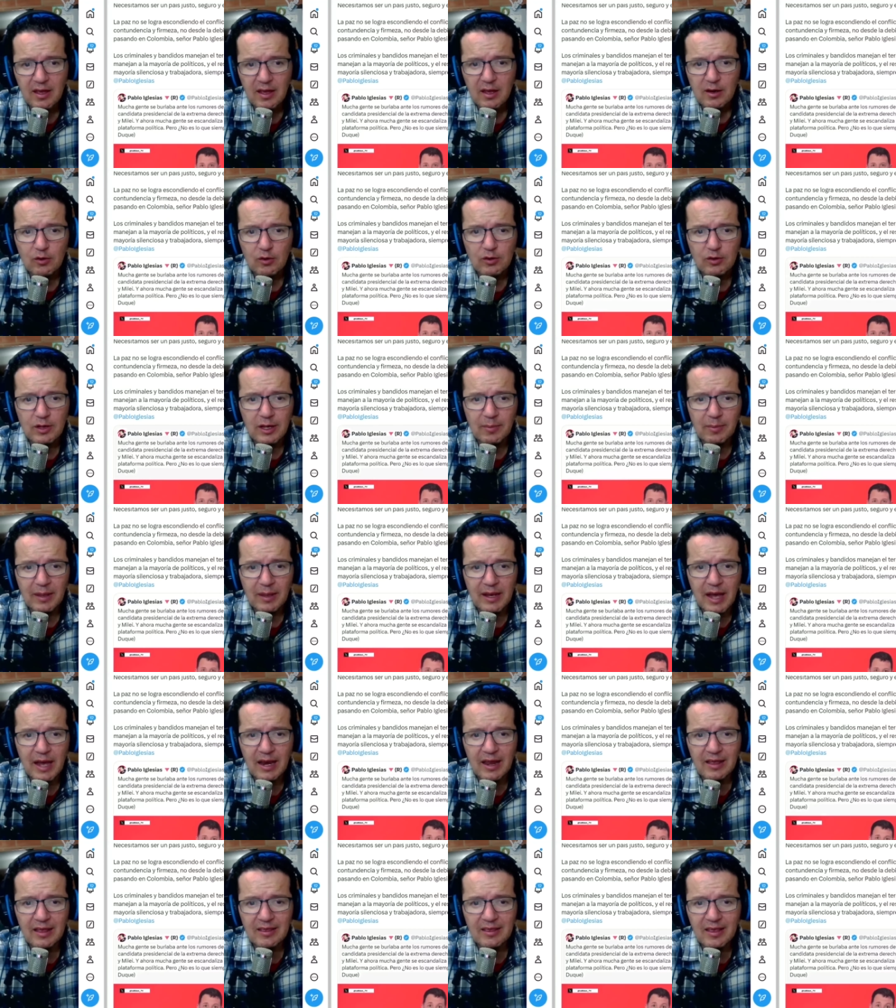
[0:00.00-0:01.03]
Los
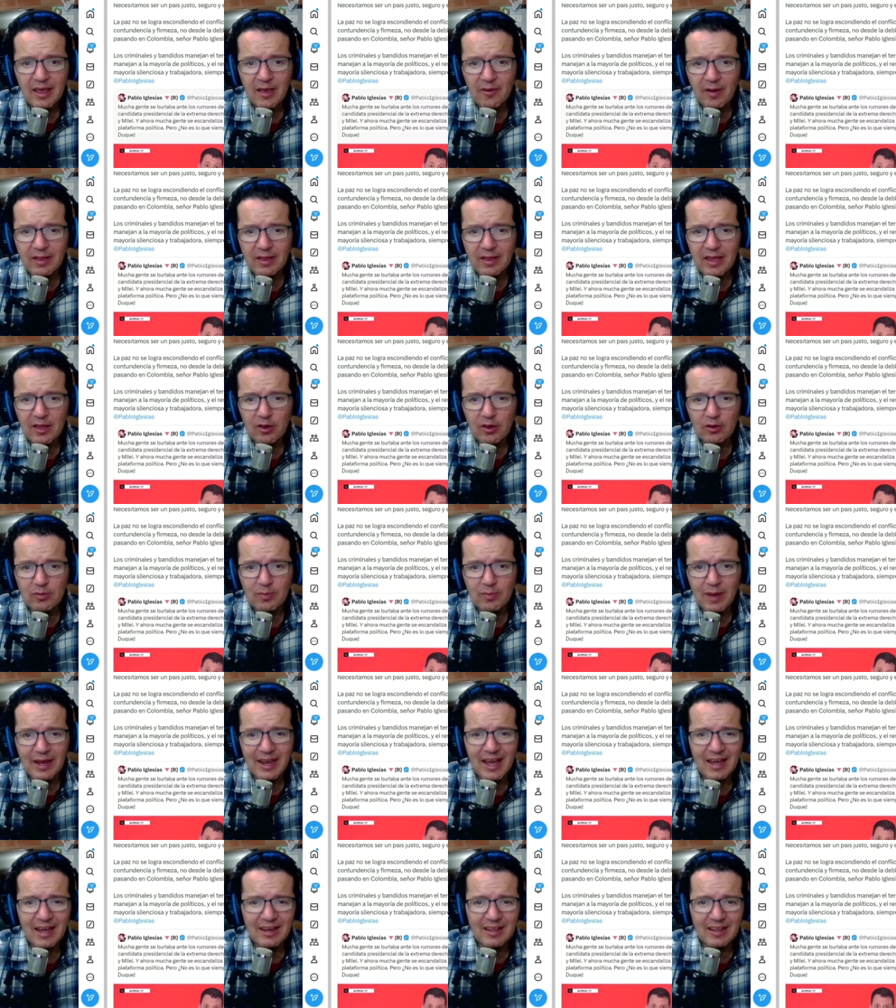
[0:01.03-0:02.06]
criminales y bandidos
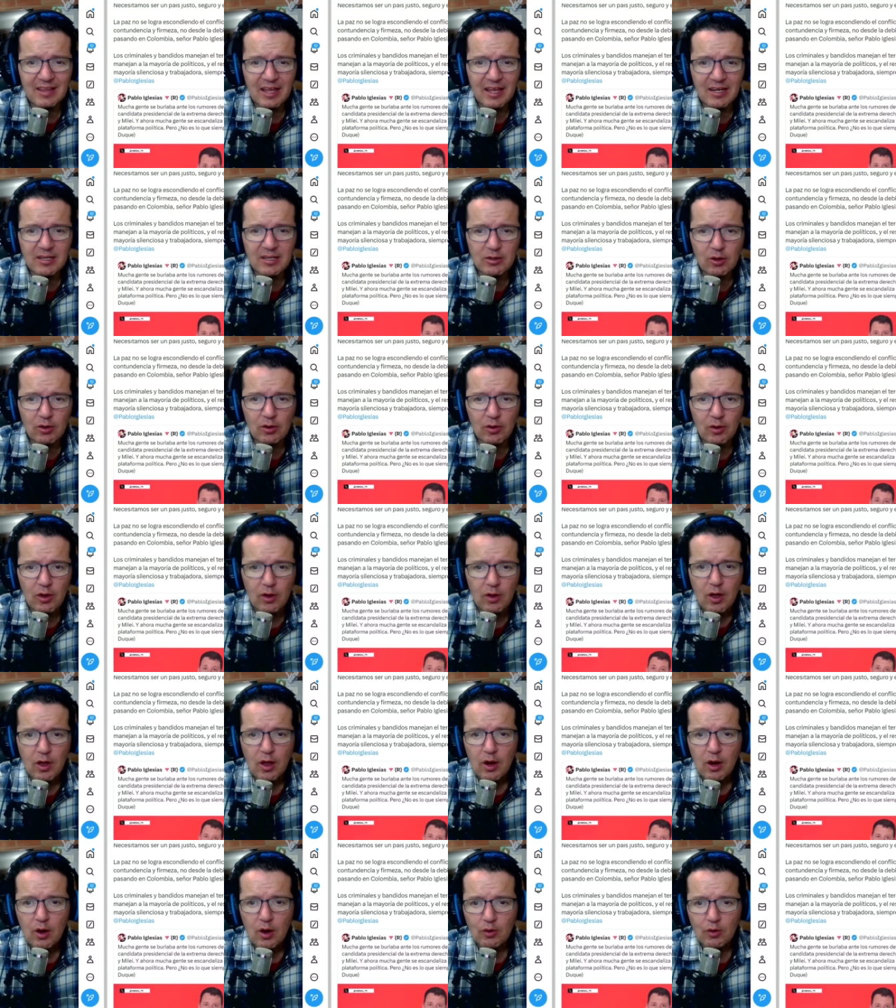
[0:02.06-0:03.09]
manejan el territorio,
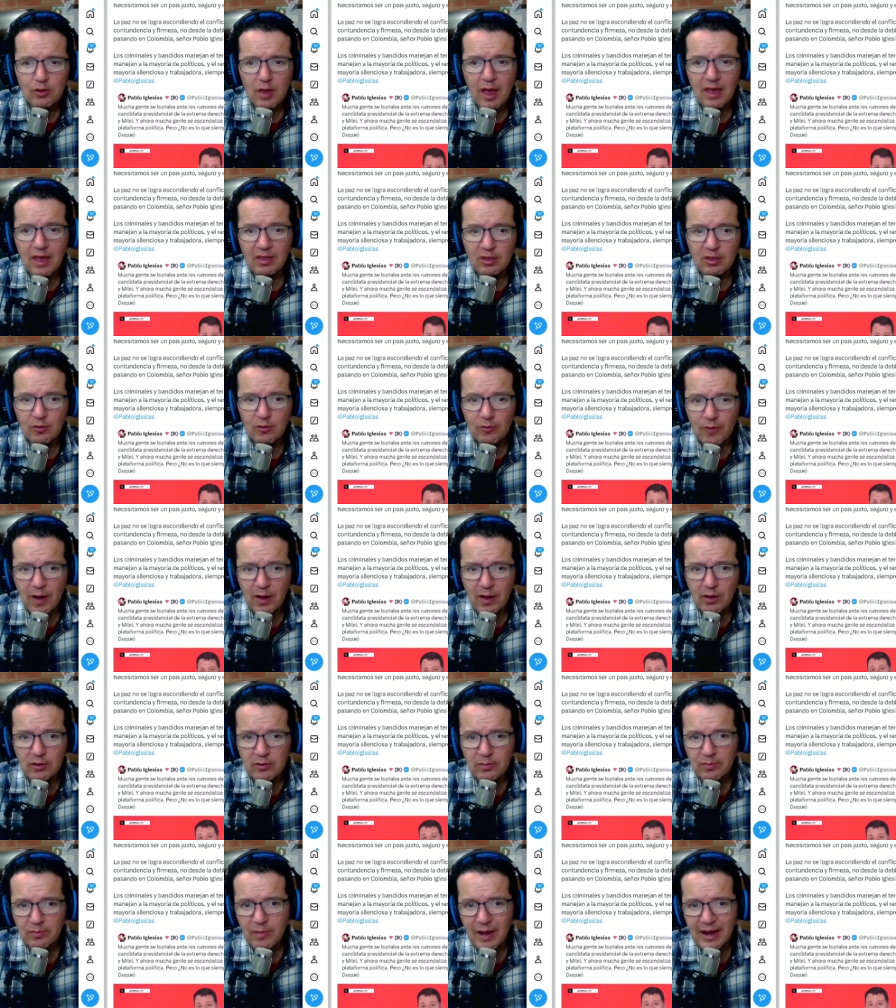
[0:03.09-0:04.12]
los
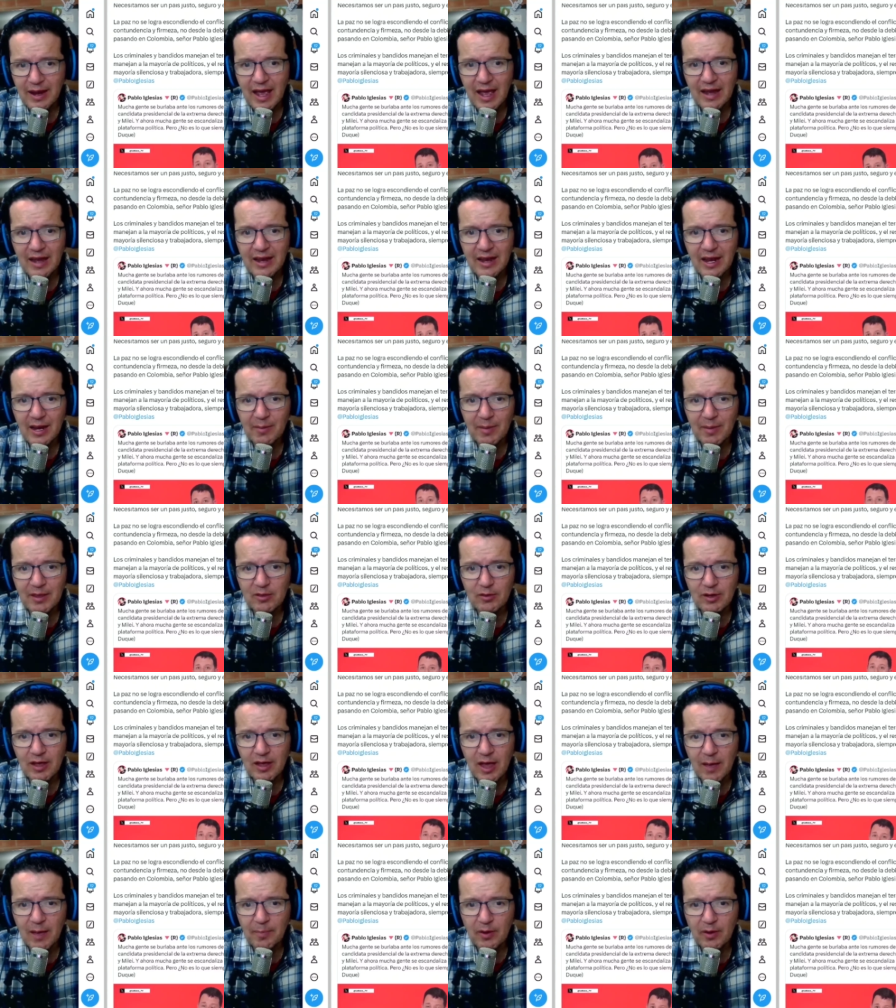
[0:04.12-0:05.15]
enchufados manejan a la
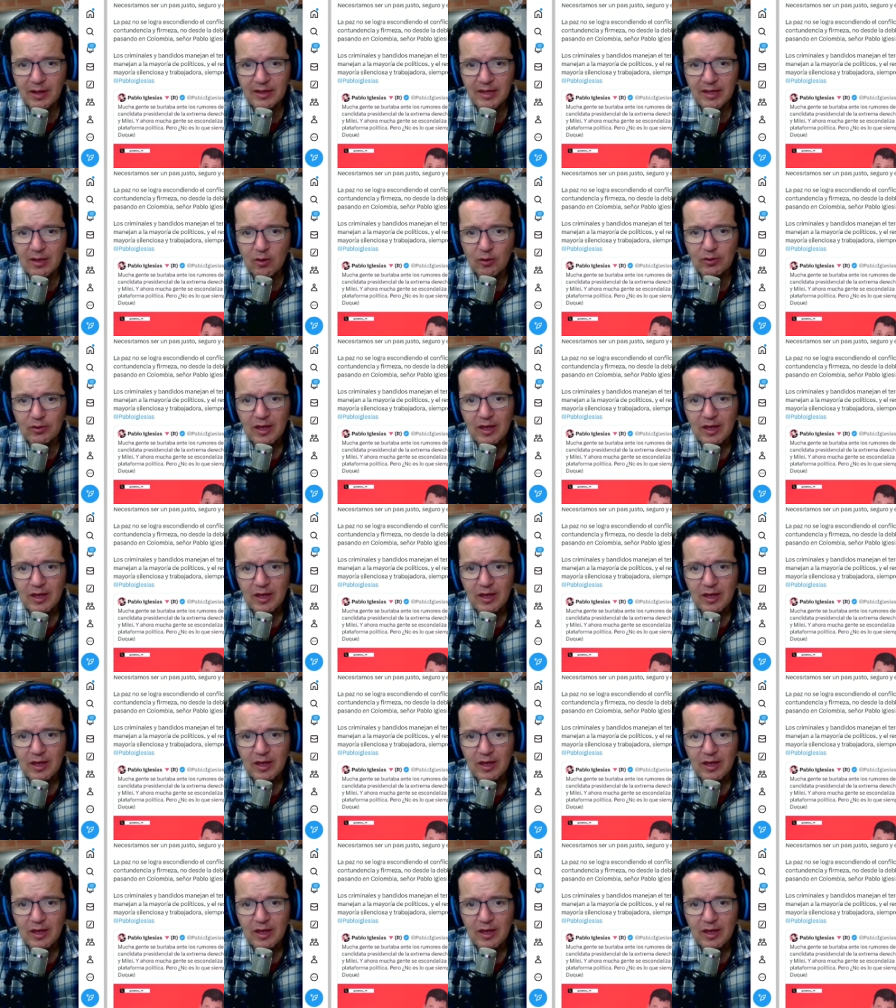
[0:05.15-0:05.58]
mayoría de políticos